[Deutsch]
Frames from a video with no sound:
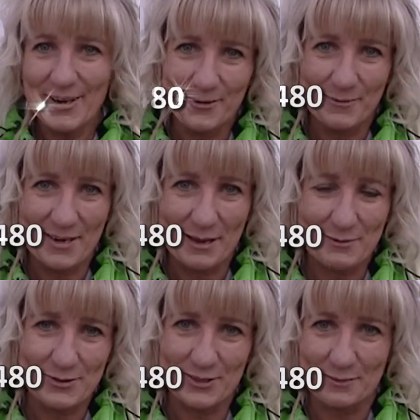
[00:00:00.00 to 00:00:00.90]
Hallo, mein Name
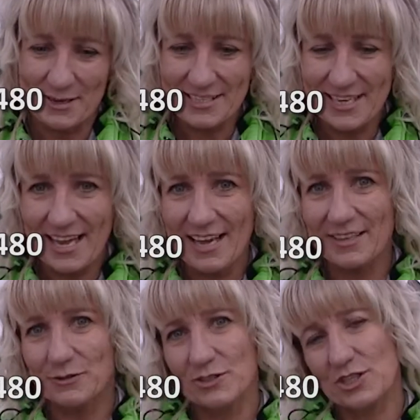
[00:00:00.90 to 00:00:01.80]
ist Jutta
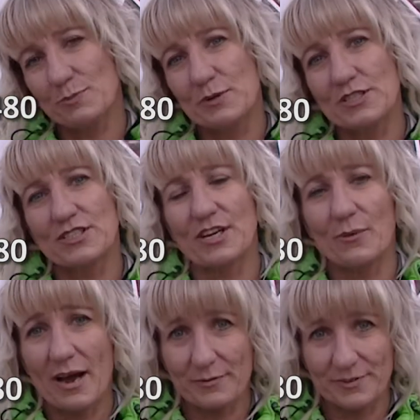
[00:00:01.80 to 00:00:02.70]
Mechler und ich biete
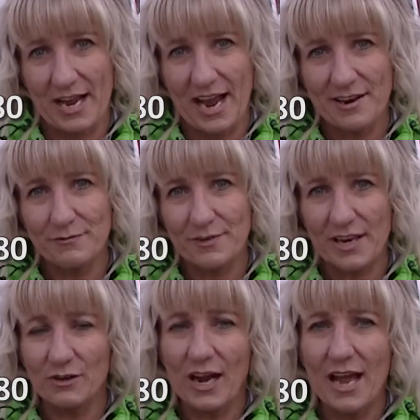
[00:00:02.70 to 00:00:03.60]
dauerhafte
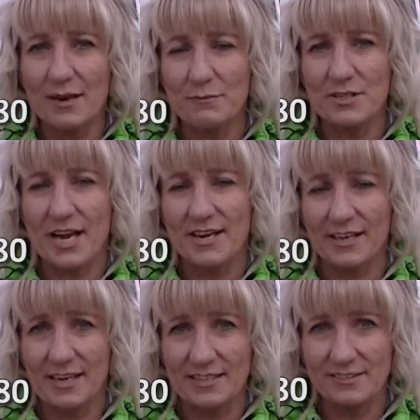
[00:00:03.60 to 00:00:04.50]
Haarentfernung an mit
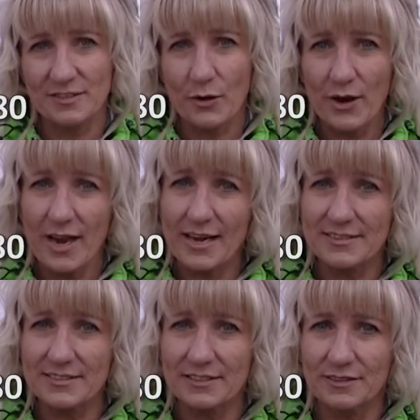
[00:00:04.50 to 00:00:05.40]
einer ganz
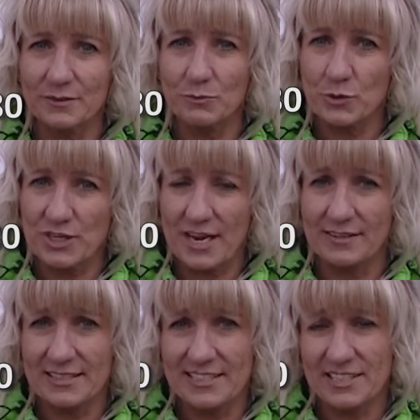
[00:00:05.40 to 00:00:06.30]
neuartigen,
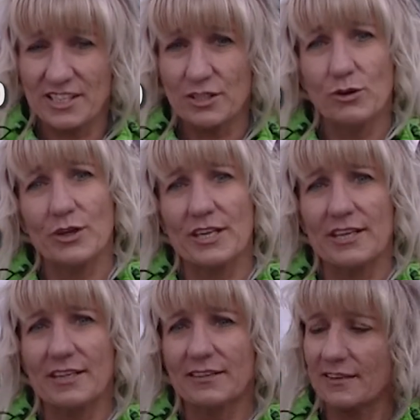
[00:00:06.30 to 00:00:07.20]
modernen Lichttechnologie.